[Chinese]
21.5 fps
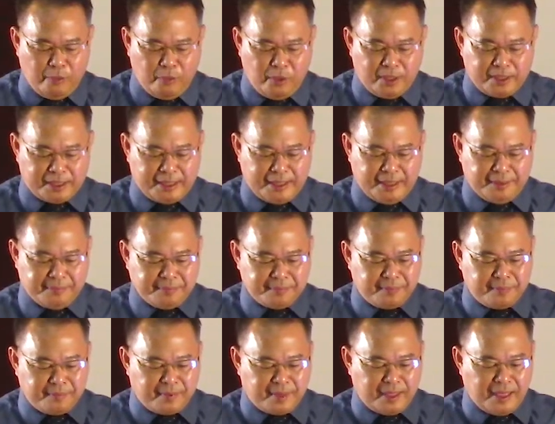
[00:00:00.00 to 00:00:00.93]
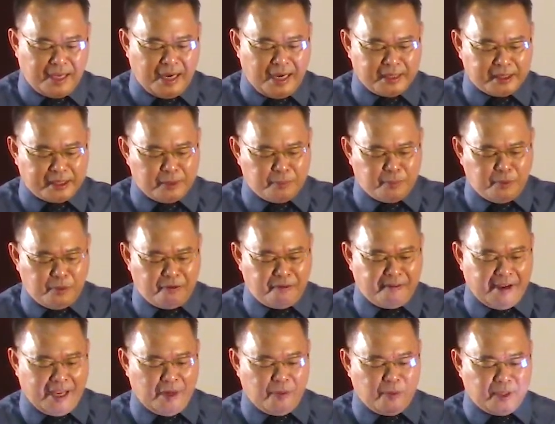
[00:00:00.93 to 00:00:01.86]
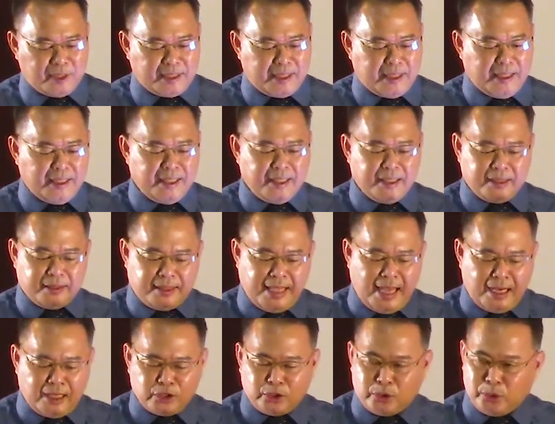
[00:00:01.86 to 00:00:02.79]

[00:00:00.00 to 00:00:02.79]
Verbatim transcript: 沃的还是不肥沃的？当